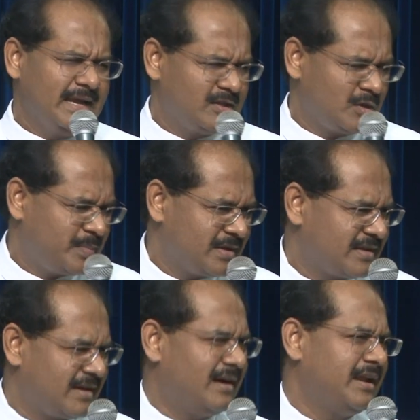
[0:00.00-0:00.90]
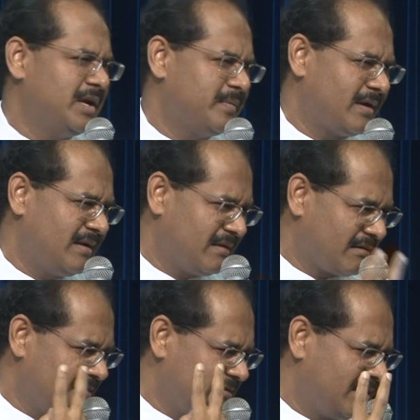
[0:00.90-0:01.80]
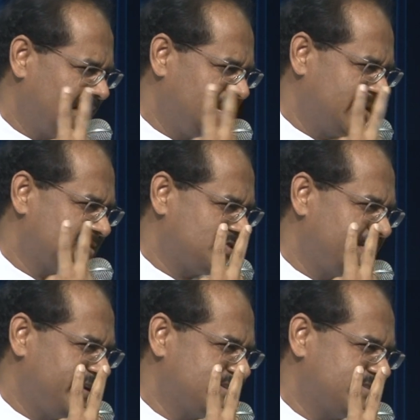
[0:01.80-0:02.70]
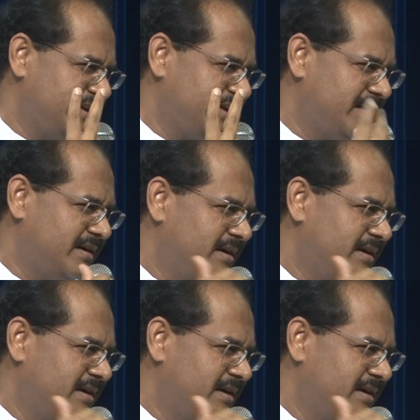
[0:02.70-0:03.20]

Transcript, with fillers: எதிர்பார்த்த காரியம் வரல ரெண்டு காரியத்தை சரியாக செய்யுங்க